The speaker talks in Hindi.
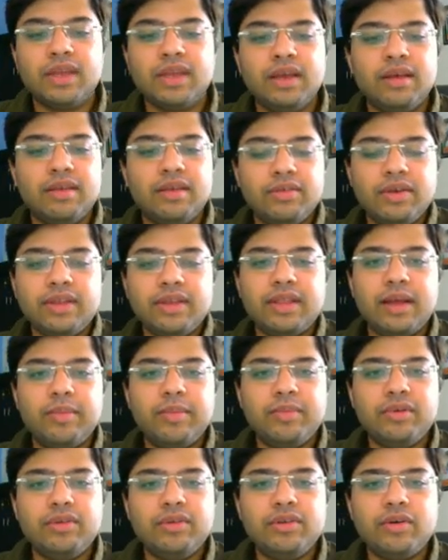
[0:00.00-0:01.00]
सो एक थम
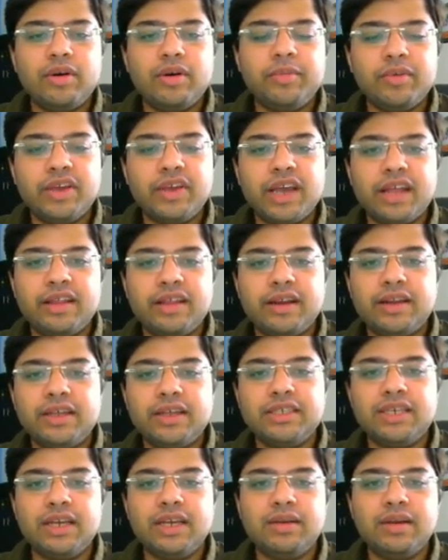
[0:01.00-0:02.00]
रूल जो आपको याद रखना
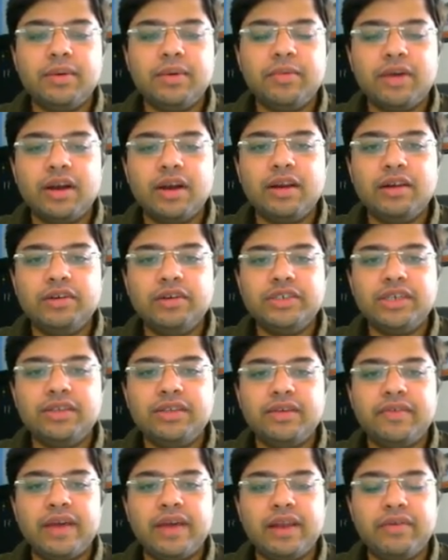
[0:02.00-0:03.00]
चाहिए जब आप कंक्लूजन
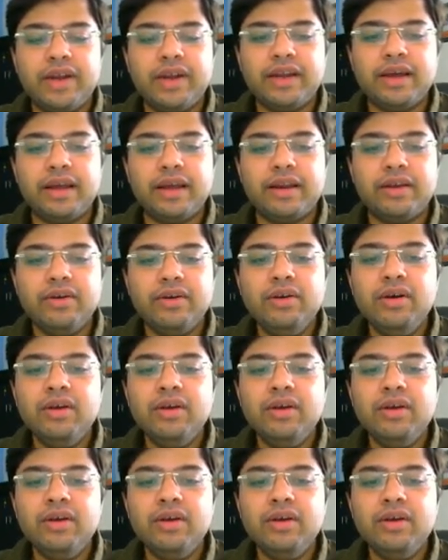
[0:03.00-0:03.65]
एवेलुएट कर रहे हो